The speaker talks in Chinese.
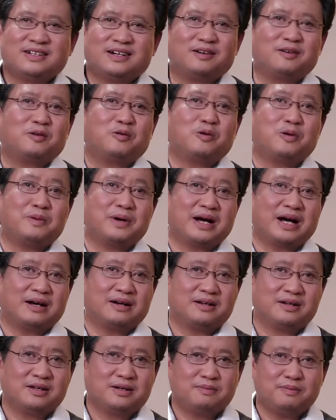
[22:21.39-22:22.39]
好，我们
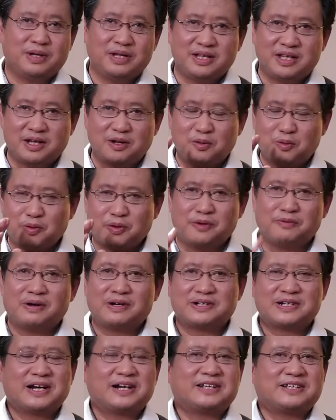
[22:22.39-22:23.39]
啊，明天互联
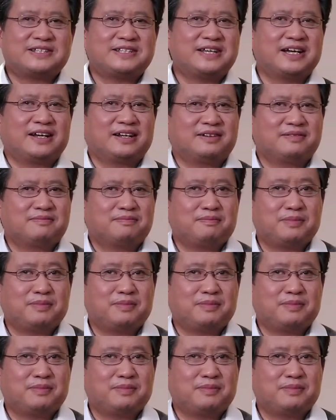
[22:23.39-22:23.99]
网站里见了。